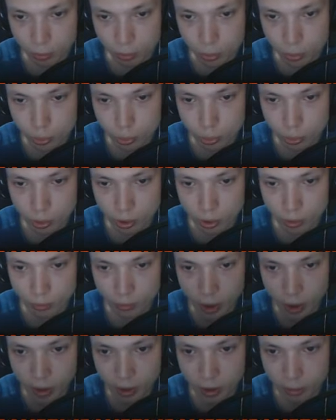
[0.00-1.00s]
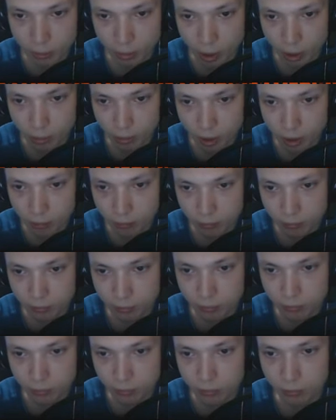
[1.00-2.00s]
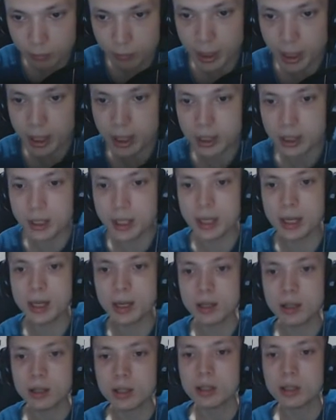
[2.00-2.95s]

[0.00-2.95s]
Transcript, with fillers: Şurada var gibi ama belli değil.